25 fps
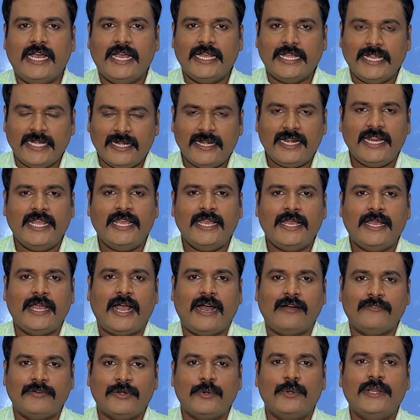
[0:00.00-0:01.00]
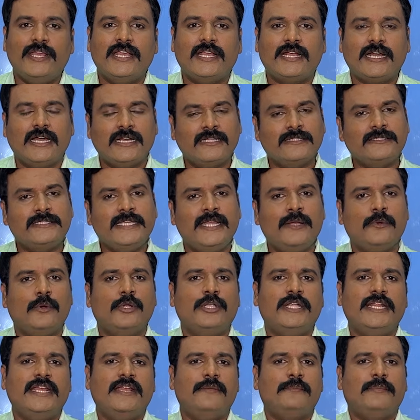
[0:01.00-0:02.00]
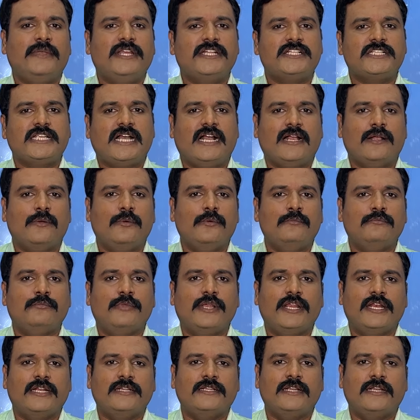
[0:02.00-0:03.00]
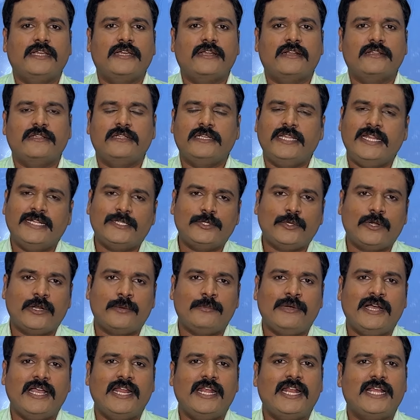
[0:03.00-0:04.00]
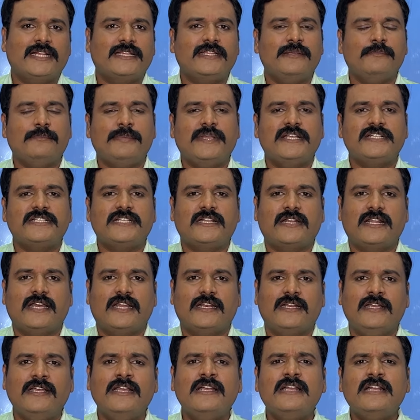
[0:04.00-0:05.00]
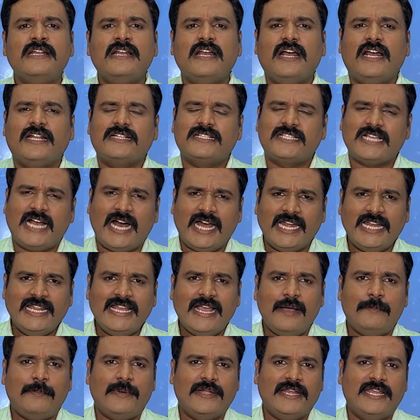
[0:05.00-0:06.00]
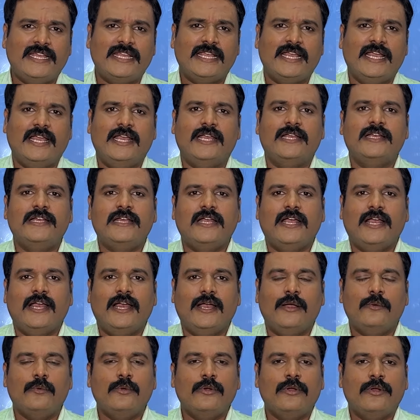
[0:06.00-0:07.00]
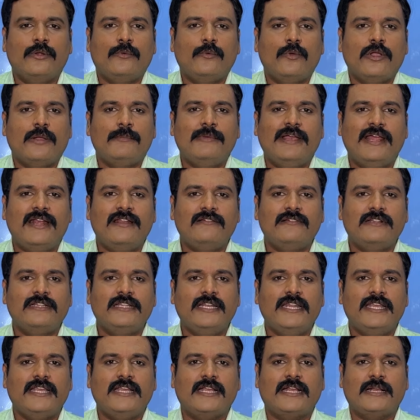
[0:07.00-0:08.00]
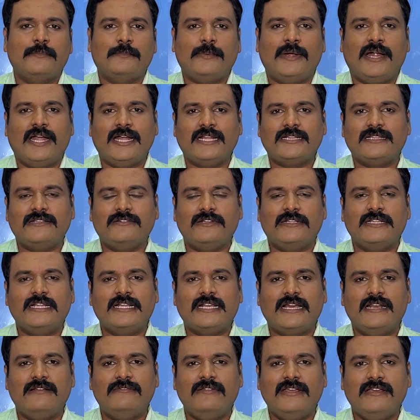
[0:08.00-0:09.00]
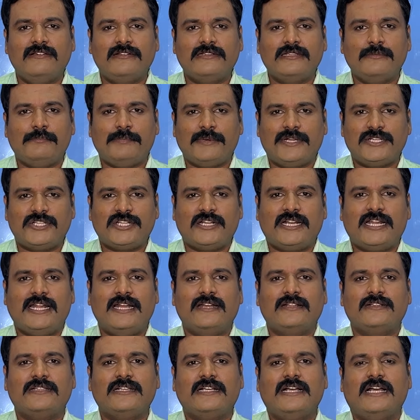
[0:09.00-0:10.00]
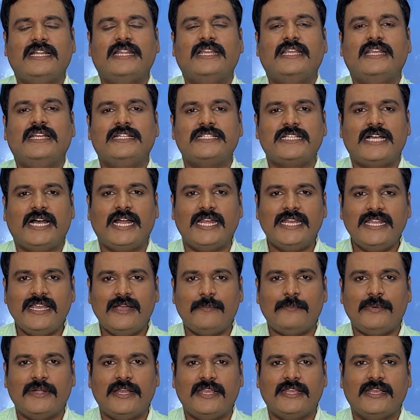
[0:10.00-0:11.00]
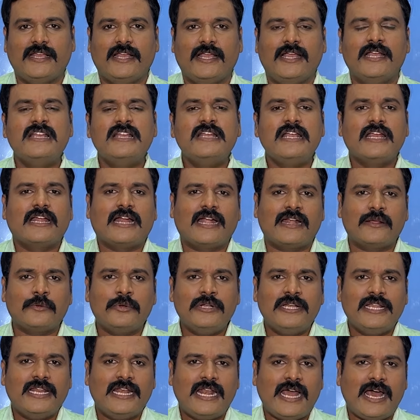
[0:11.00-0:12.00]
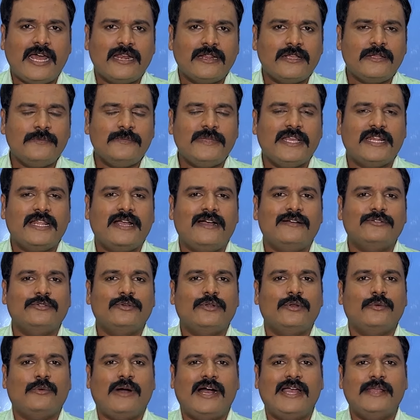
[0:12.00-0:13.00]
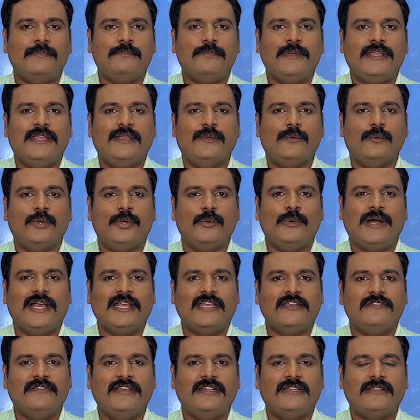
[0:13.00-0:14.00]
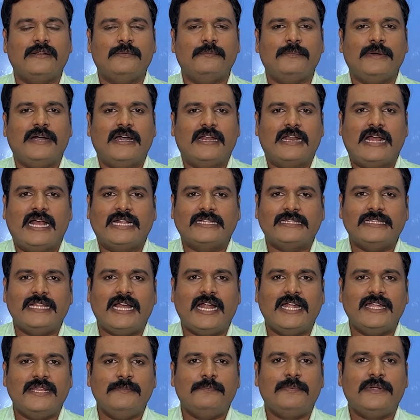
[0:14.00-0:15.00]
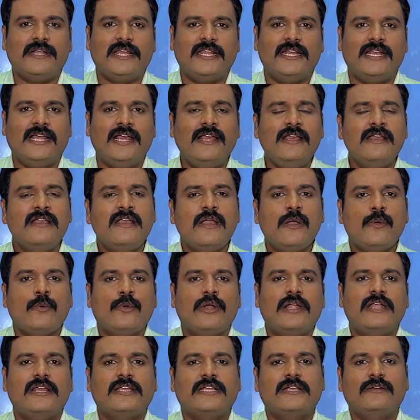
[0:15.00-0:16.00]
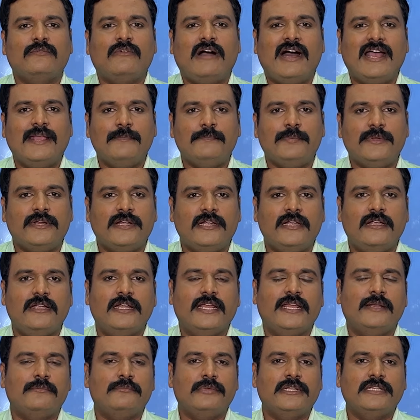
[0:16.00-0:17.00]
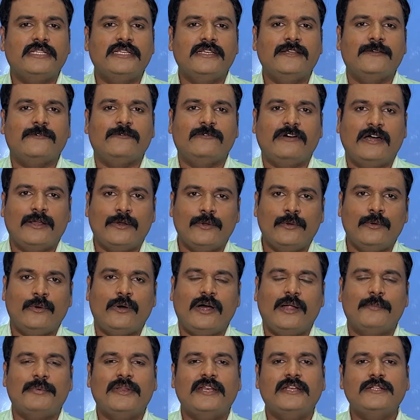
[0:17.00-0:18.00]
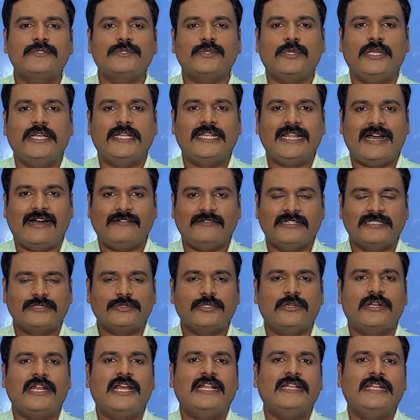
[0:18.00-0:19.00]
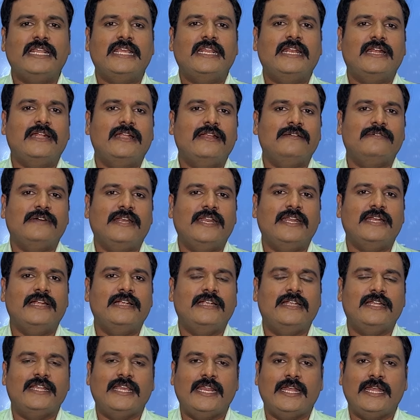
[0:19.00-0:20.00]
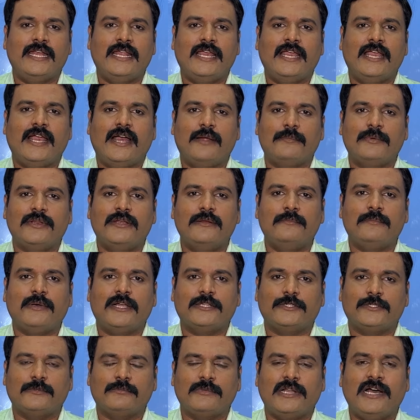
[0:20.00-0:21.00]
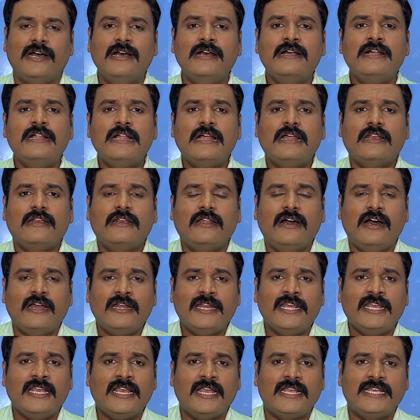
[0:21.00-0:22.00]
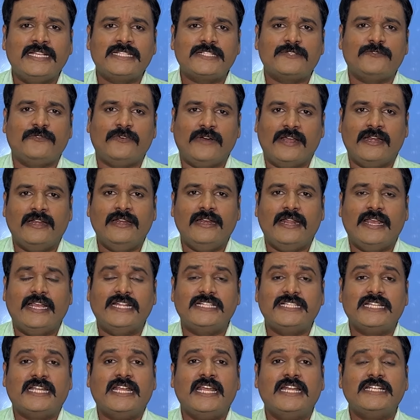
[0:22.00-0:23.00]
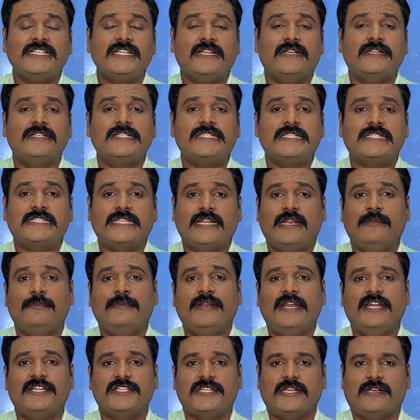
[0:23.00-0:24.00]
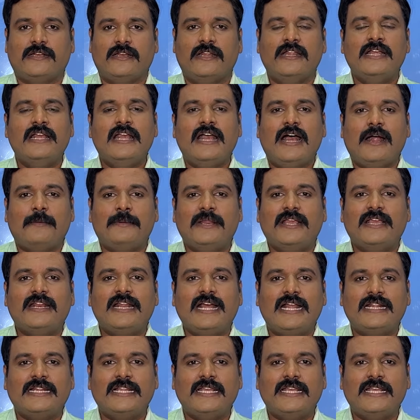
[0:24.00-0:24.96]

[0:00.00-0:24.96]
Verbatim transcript: இன்றைய அவருடைய கருத்தை ஒட்டிய பேச்சாகவும் இருந்திருக்கிறது நீட் தொடர்பாக எல்லாத்தையும் பேசுகிறாரு ஜாலியாக படிங்க உங்கள் உங்கள் மேலே வந்து நீங்கள் பாடத்தை வந்து கல்வியை வந்து ப்ரெஷராக எடுத்துக்காதீங்க ஜாலியாக படிங்க கடவுள் எல்லாருக்கும் ஏதாவது ஒரு வாய்ப்பை உருவாக்கி வைத்திருப்பார் அந்த அடிப்படையில் உங்களுக்கு வாய்ப்புகள் என்பது வரும் அப்படின்னு சொல்லிட்டு அவர் சொன்ன அந்த இரண்டு வரிகள் என்ன அப்படின்னு பார்த்தோம்னா லேர்னிங் இஸ் ஃபன் எஜுகேஷன் இஸ் செலிப்ரேஷன் அப்படிங்கிற அந்த